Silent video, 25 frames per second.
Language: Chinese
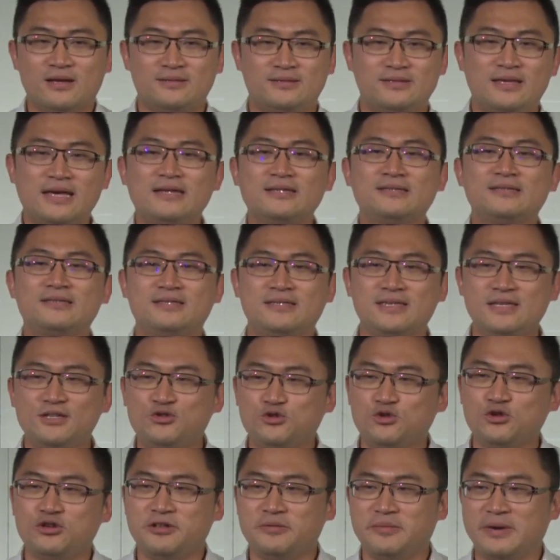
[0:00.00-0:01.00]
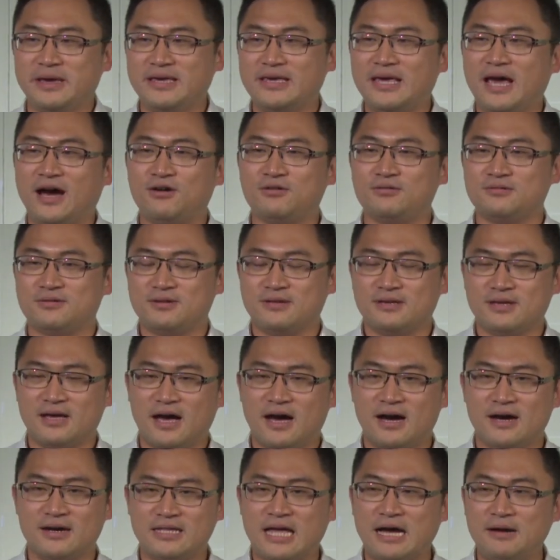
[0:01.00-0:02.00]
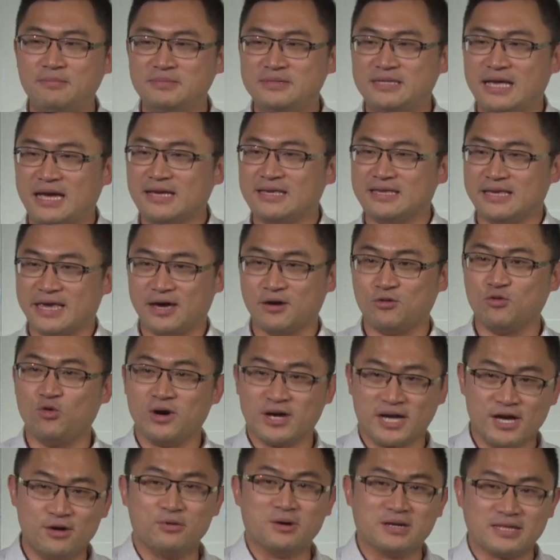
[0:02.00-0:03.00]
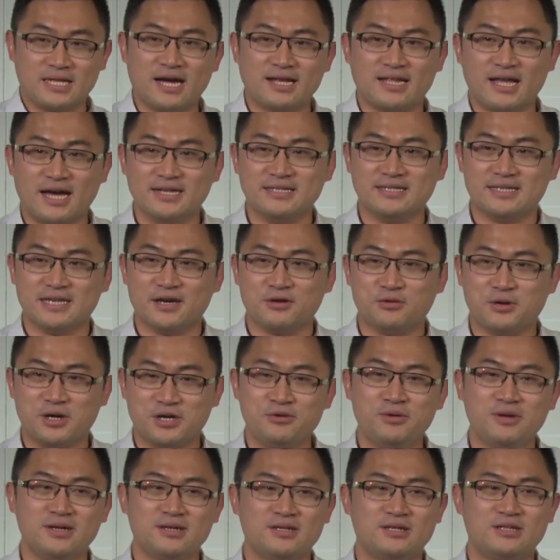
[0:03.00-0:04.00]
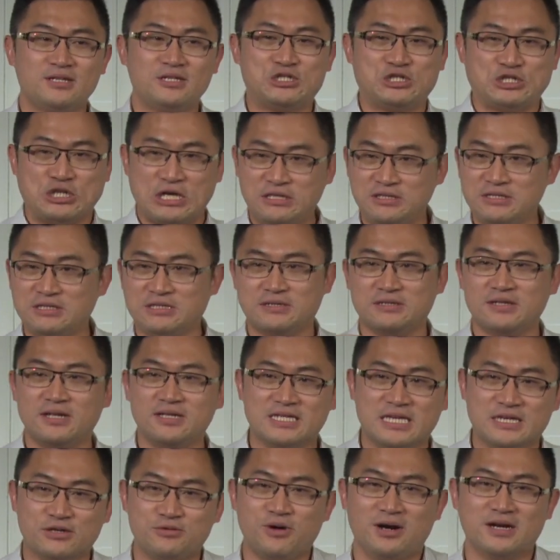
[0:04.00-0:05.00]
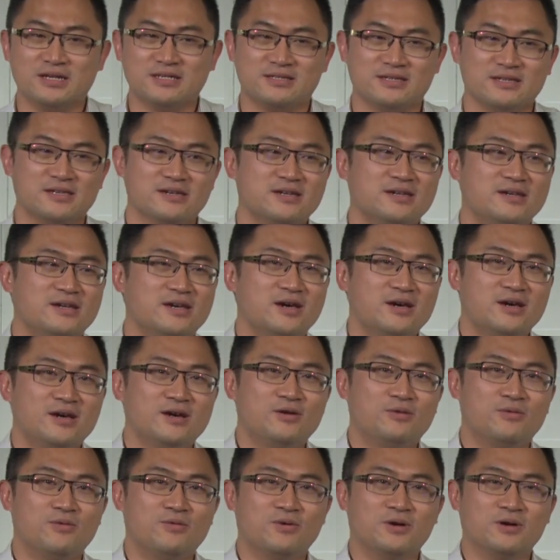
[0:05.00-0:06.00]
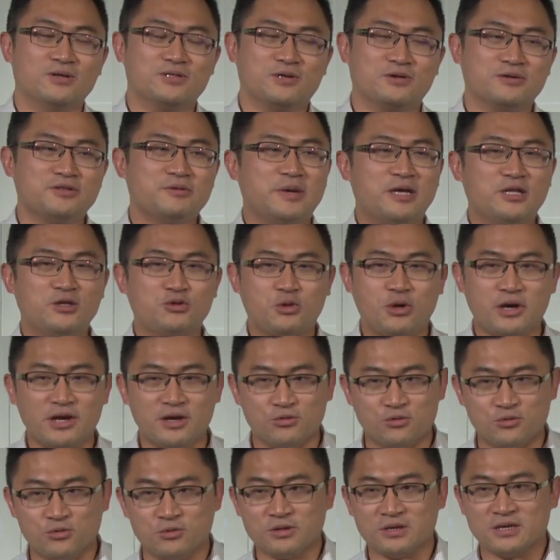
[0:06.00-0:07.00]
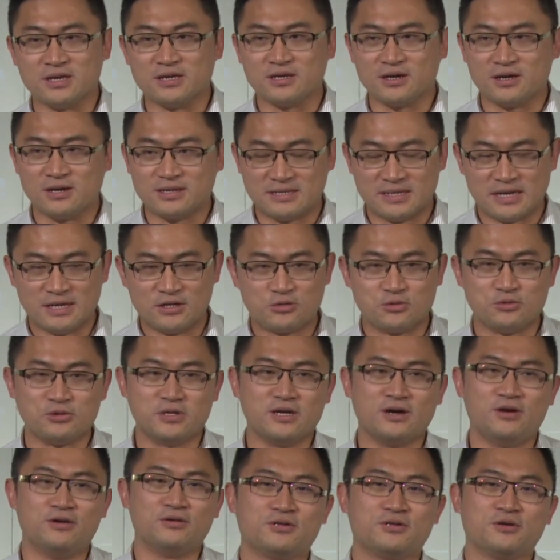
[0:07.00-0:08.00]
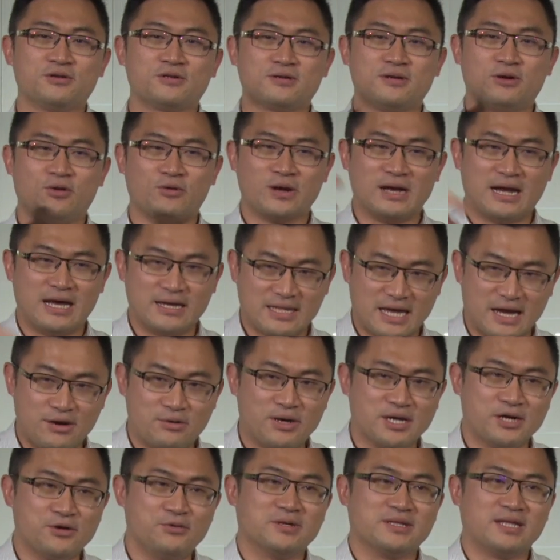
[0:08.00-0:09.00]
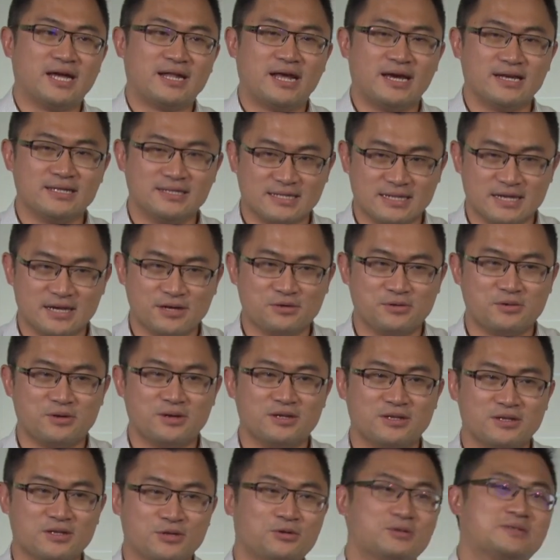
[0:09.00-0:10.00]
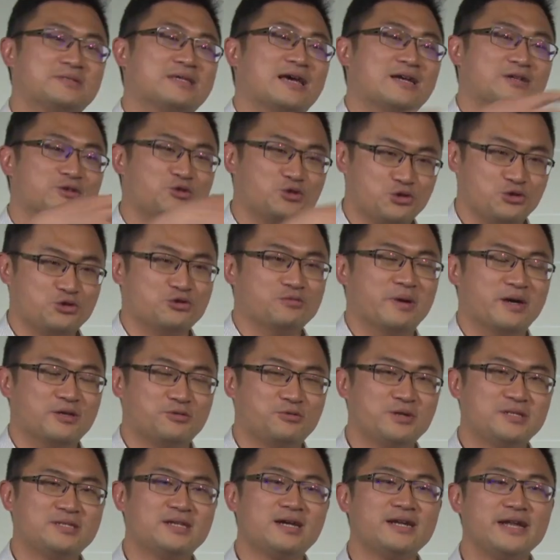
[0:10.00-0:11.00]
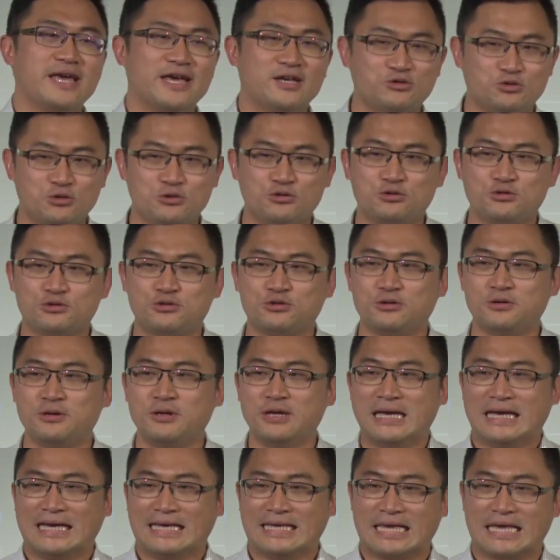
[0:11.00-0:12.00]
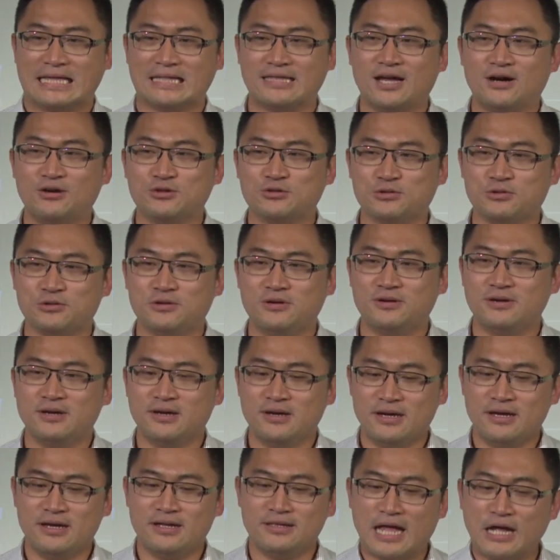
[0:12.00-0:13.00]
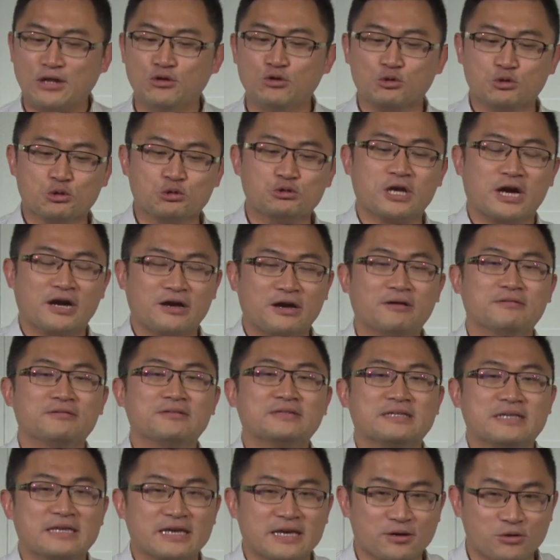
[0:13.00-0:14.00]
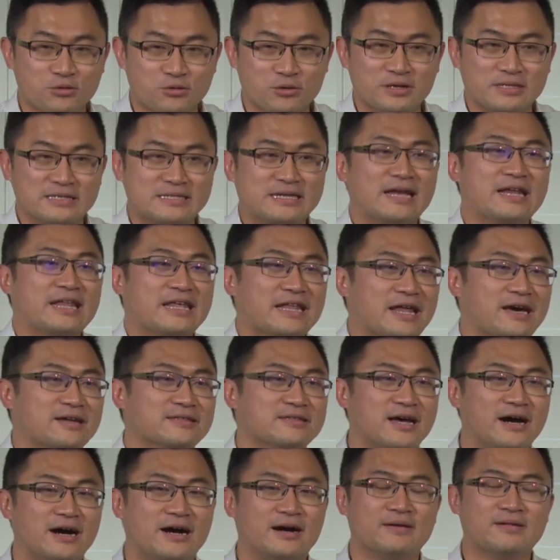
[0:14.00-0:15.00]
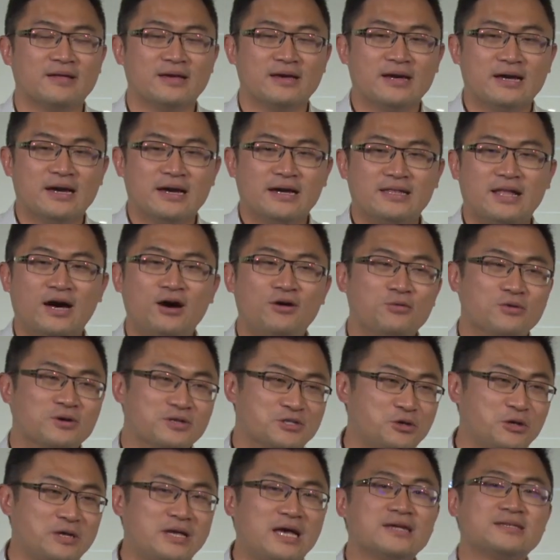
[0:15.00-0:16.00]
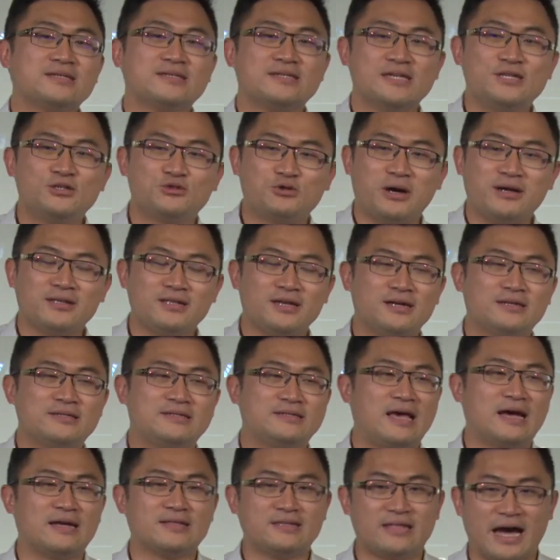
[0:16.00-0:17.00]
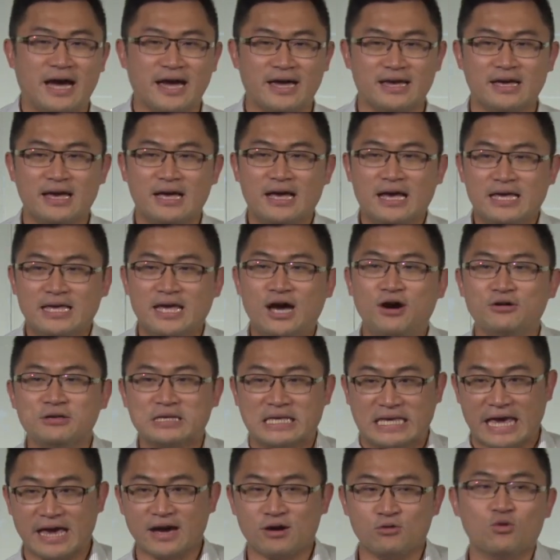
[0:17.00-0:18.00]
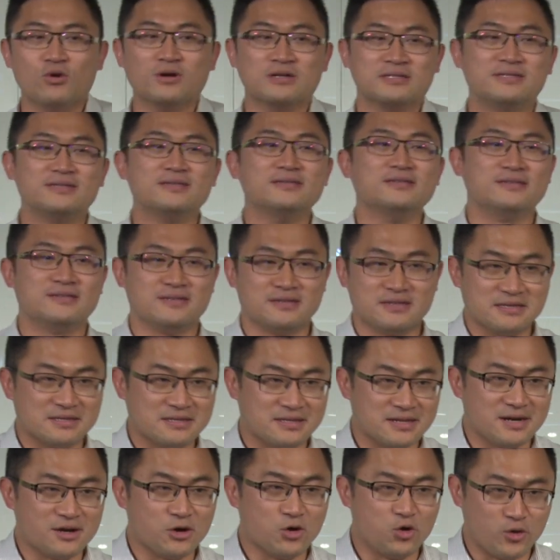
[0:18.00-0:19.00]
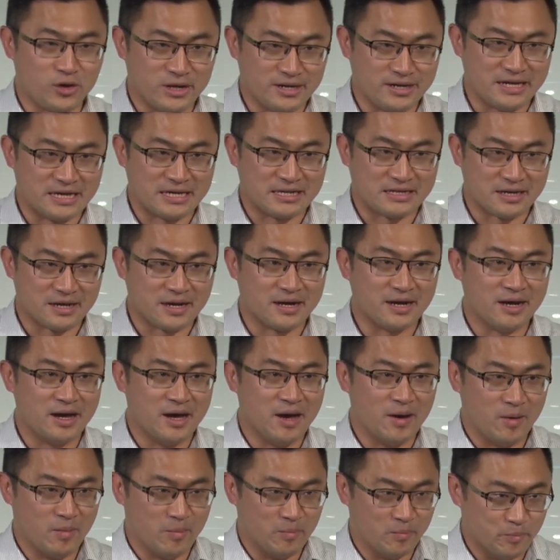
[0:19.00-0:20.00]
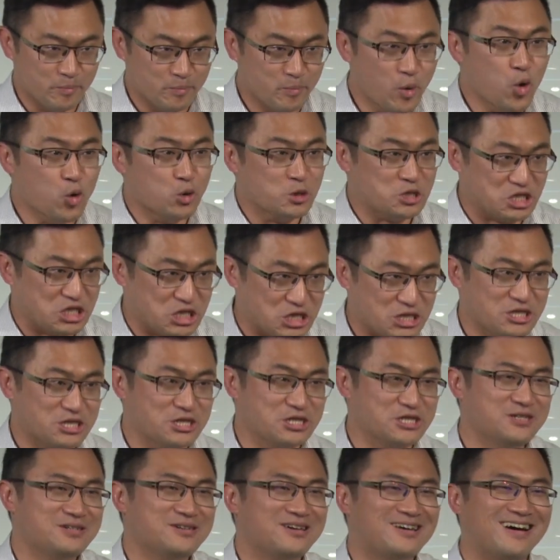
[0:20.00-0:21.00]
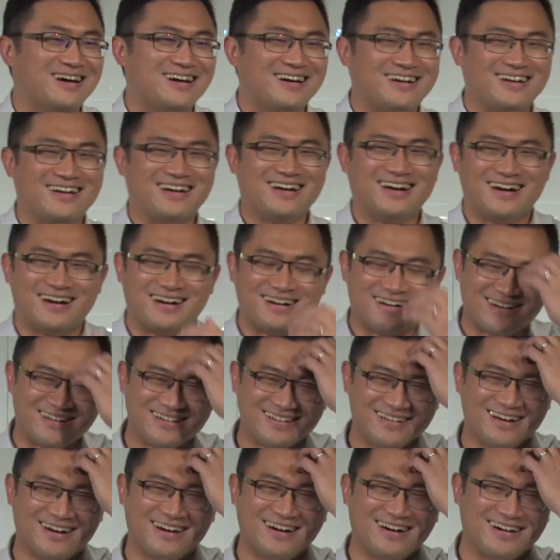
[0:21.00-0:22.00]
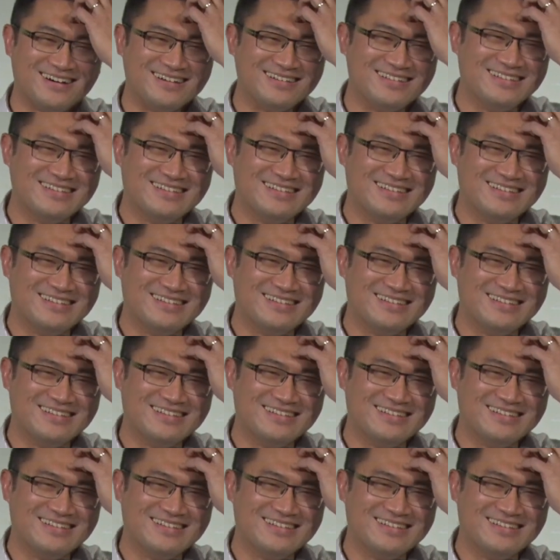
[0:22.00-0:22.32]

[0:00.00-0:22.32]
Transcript: 在戏剧里面要呃，他们在演我跟我太太结婚，因为真实的情况是，我从那边退伍以结束以就回来台湾跟我太太结婚，又再去嘛，所以这个连续剧就演到说男女主角要结婚在林良堂。然后我穿上西装呢，上台要演我自己的婚礼的牧师啊啊啊！